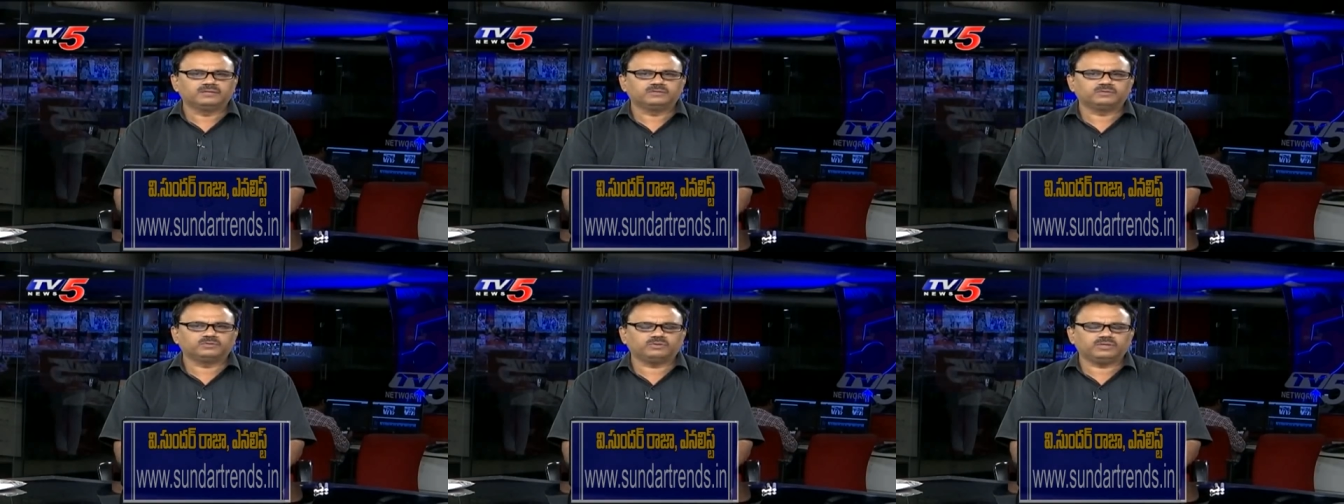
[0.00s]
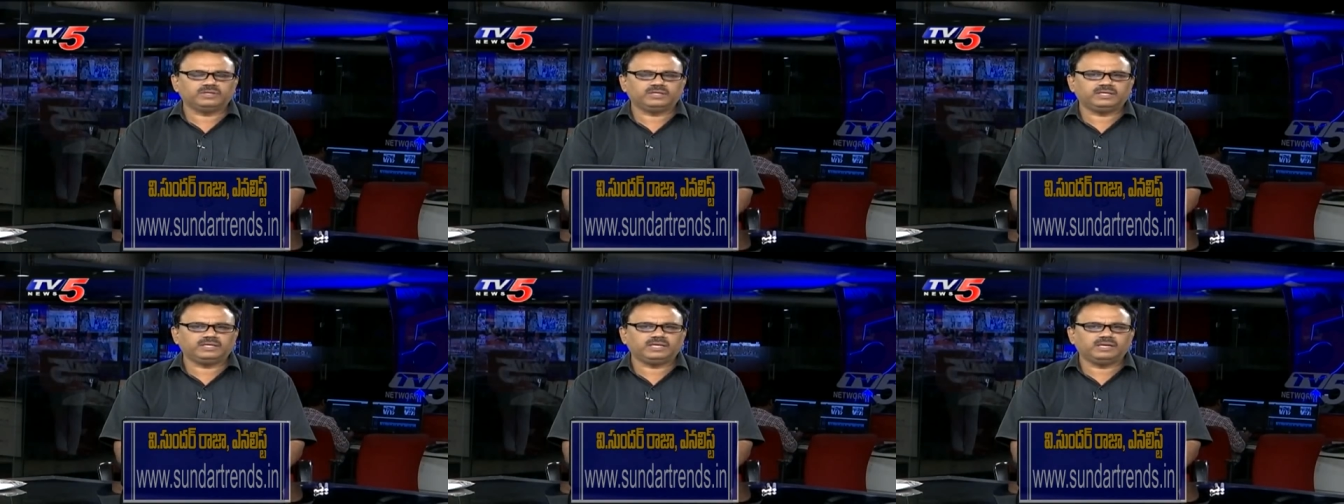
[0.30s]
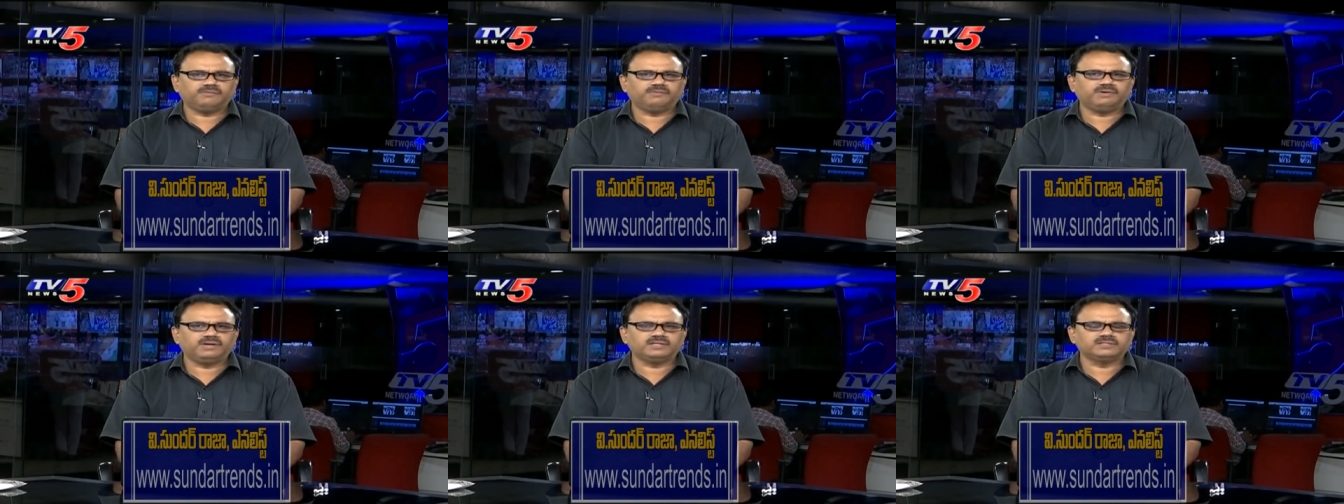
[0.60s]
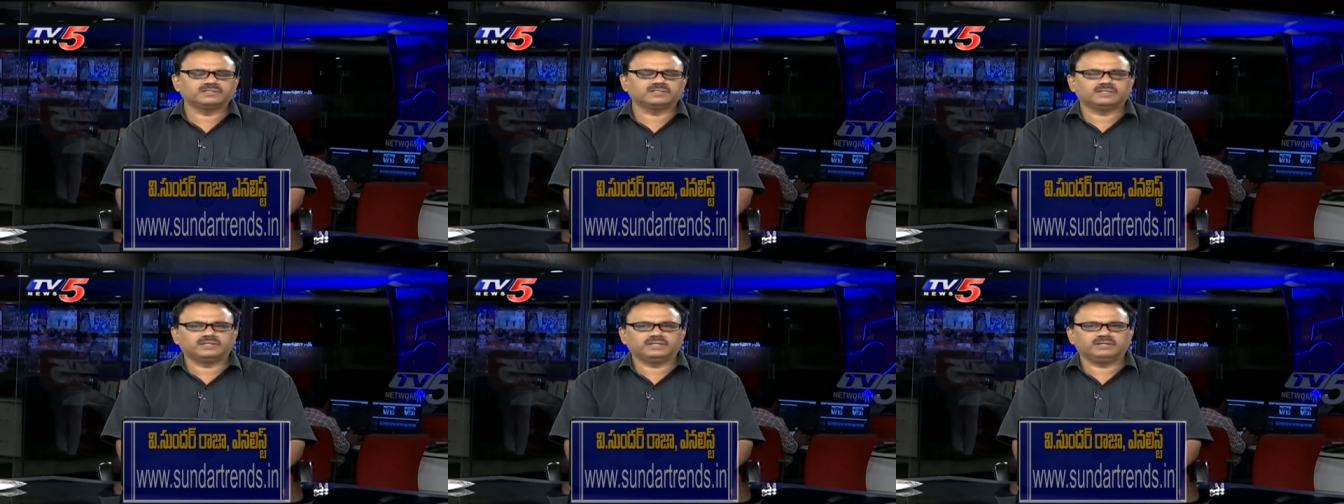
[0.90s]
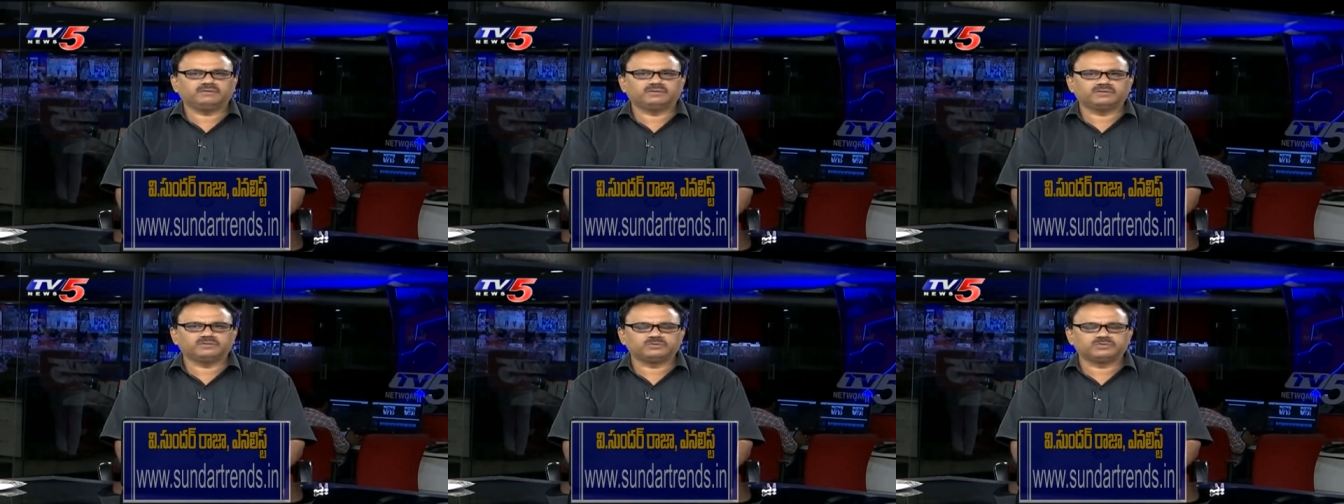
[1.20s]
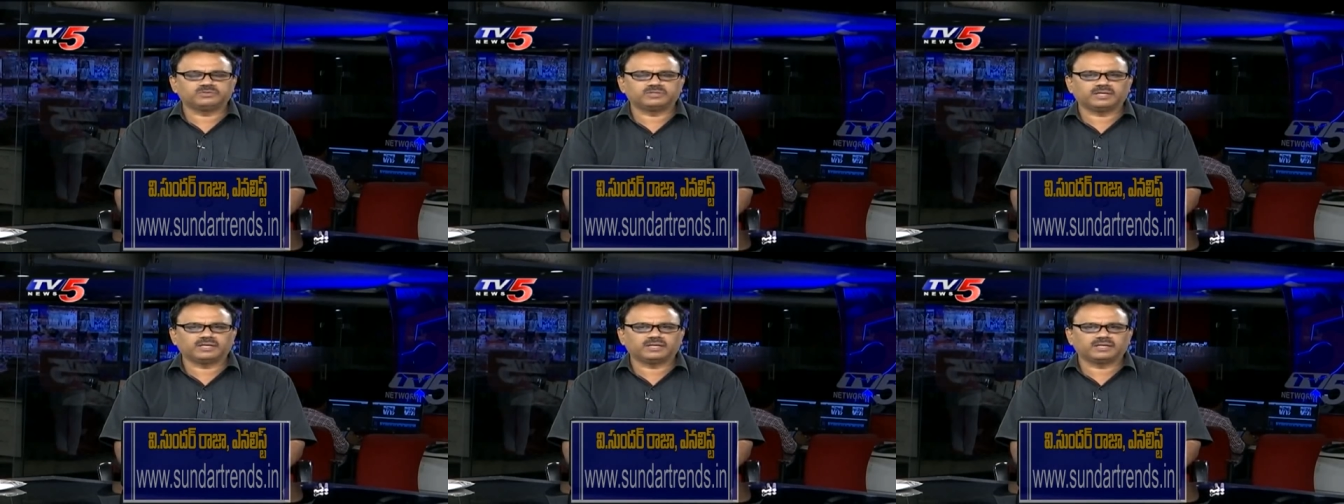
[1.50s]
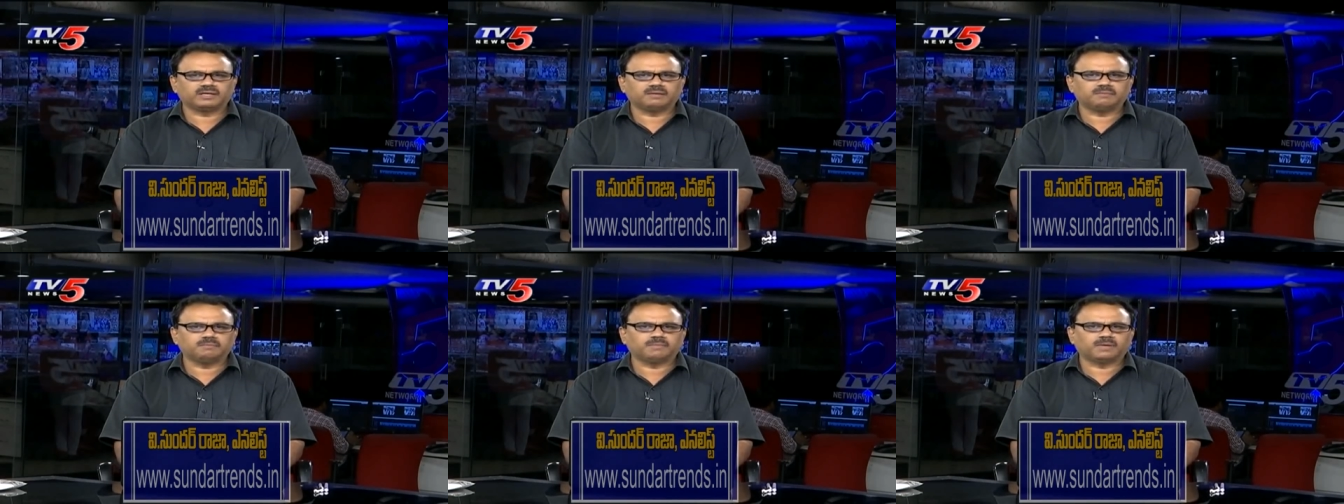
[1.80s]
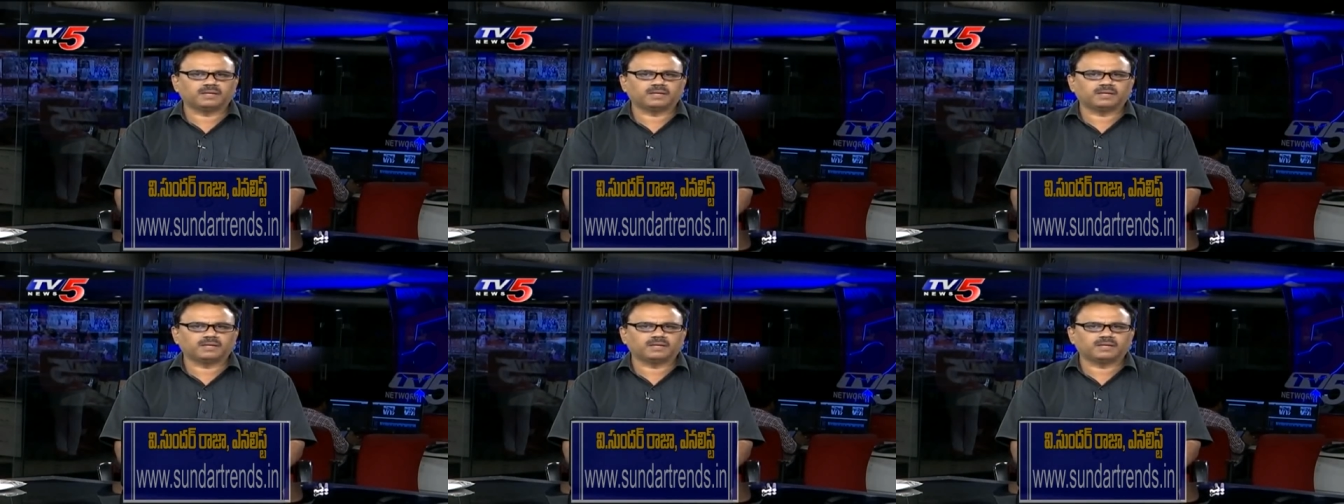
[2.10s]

సో ఈ ఎవిడెన్స్ అన్నీ కూడా చూస్తే కనుక